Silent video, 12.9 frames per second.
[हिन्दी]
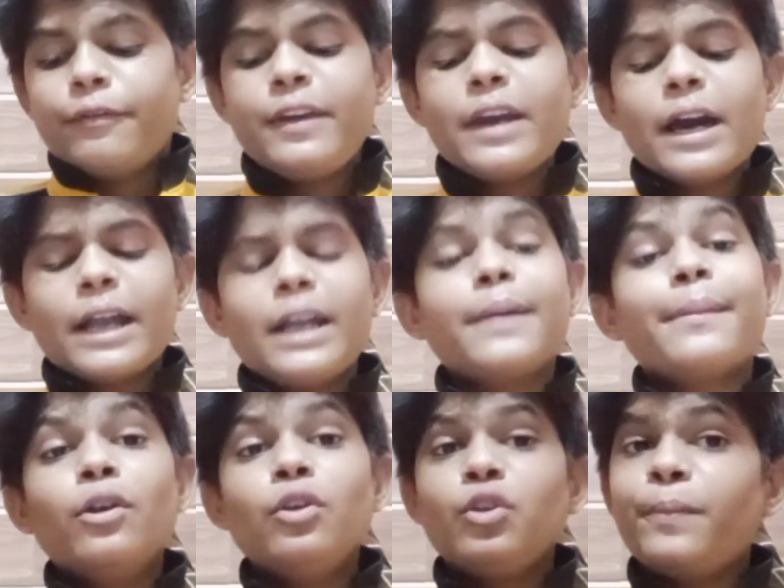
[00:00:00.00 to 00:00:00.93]
वी आरंट
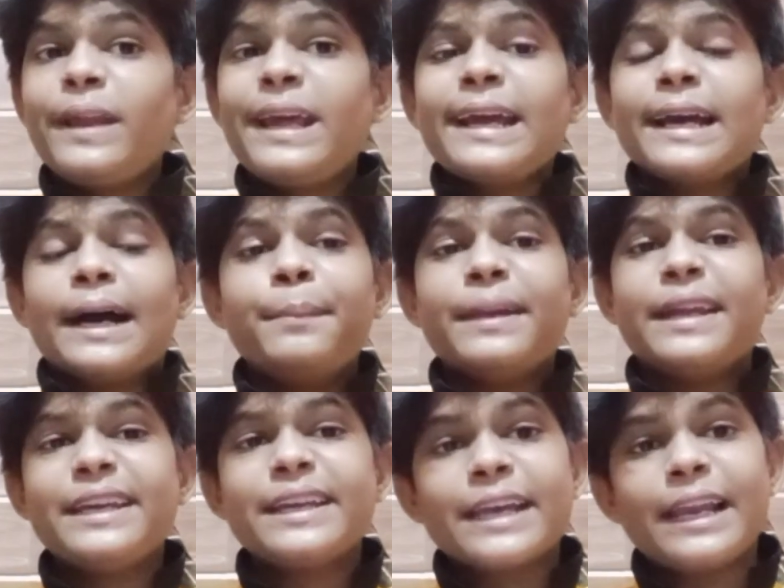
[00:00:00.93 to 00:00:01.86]
अबाउट टू प्ले हम
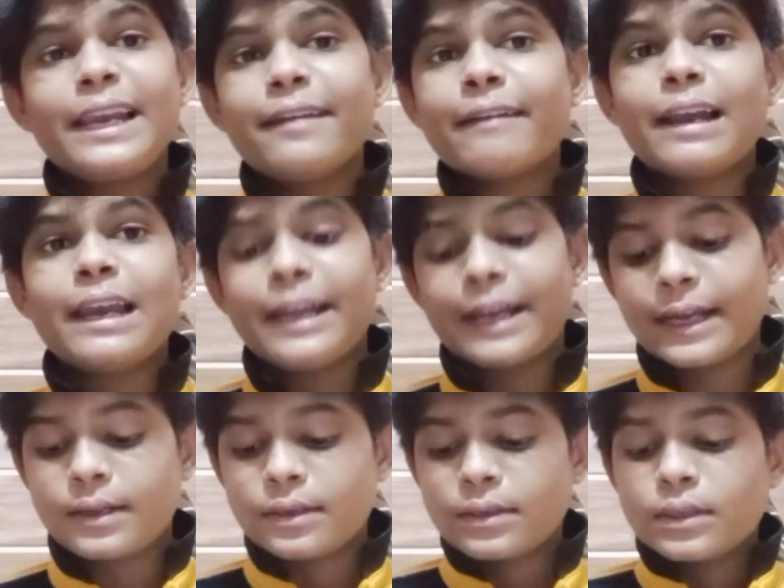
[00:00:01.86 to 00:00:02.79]
नहीं खेलने वाले
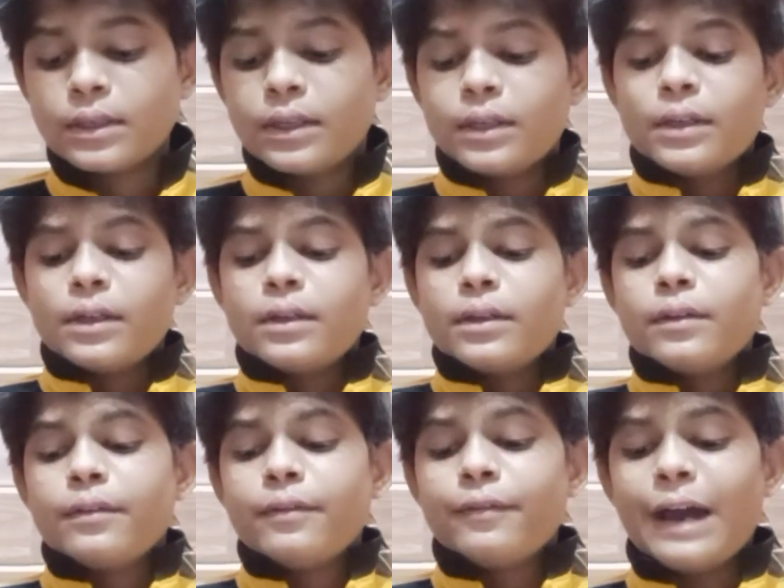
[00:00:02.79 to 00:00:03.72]
हैं
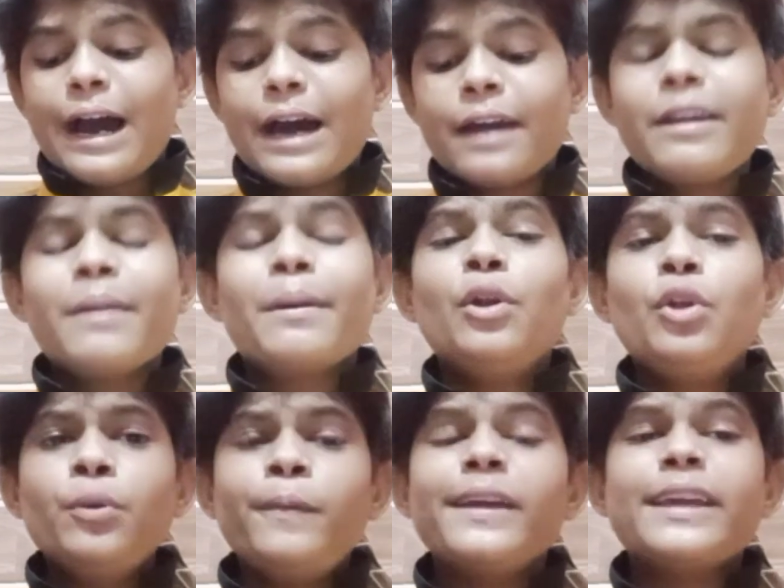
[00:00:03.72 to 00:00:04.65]
आर वी अबाउट
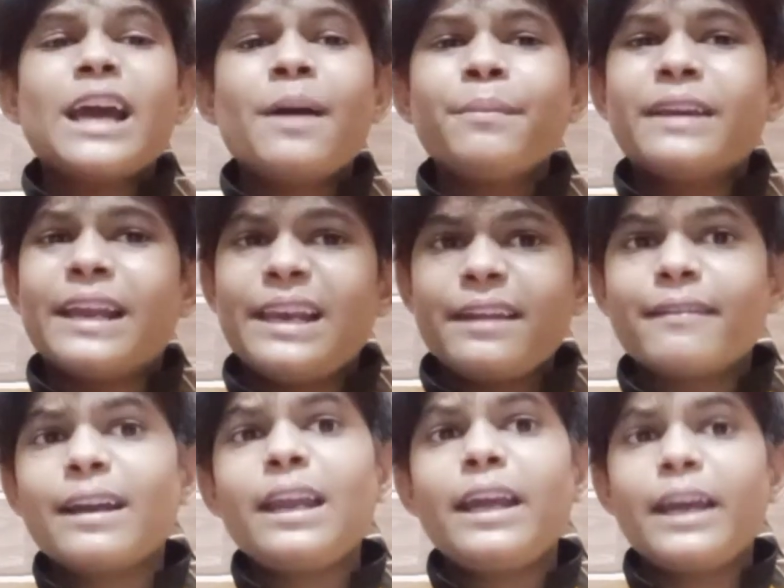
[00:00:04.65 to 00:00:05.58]
टू प्ले क्या हम खेलने
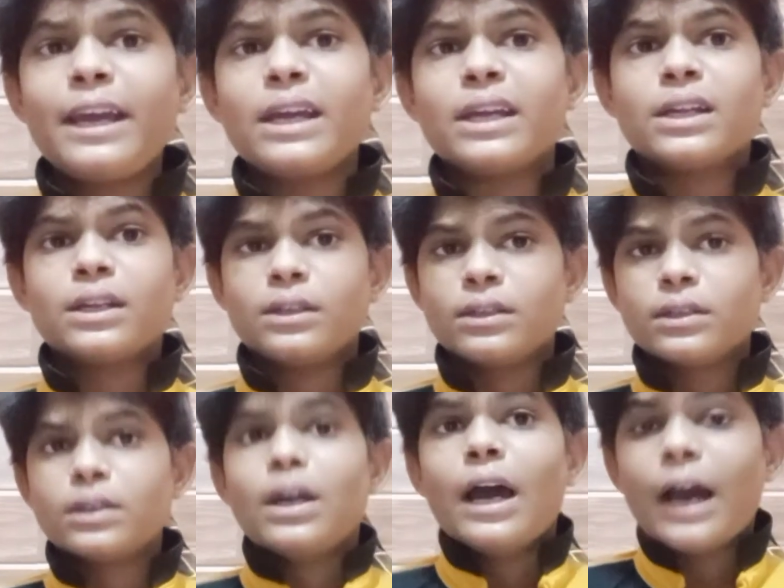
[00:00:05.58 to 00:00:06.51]
वाले हैं
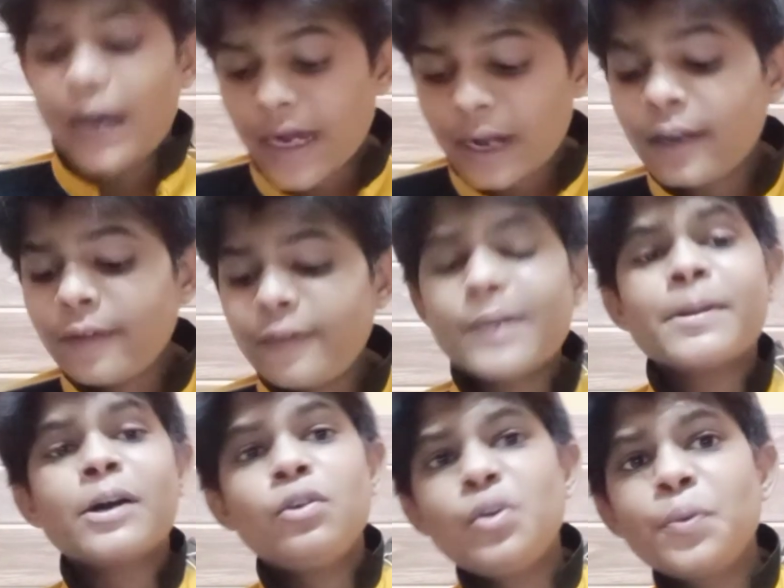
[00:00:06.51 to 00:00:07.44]
आर एंड वी
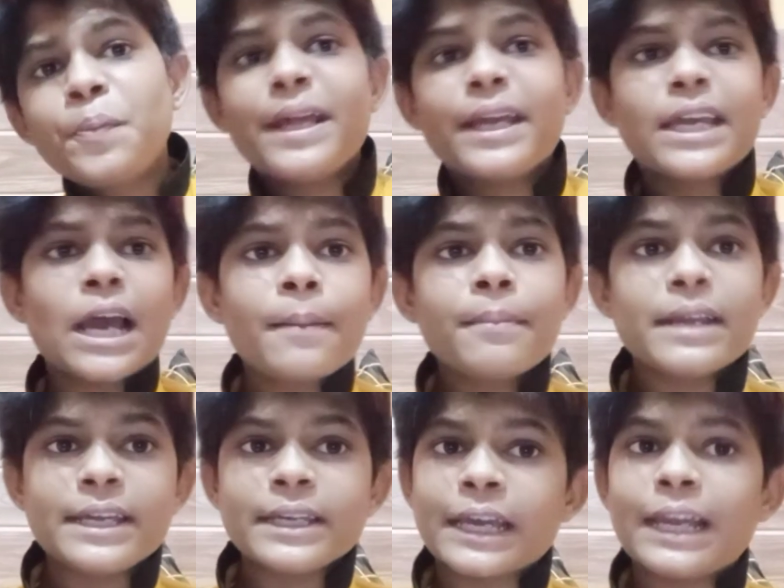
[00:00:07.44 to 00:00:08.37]
अबाउट टू प्ले क्या हम
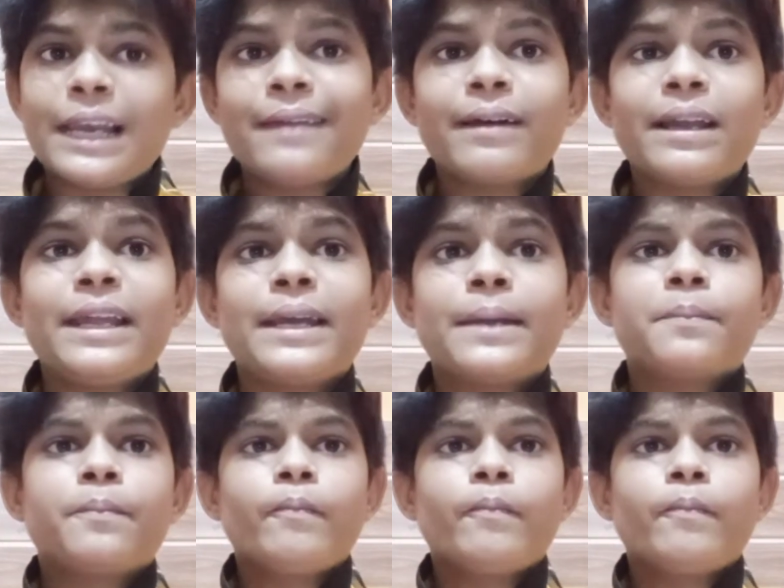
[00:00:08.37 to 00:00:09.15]
नहीं खेलने वाले हैं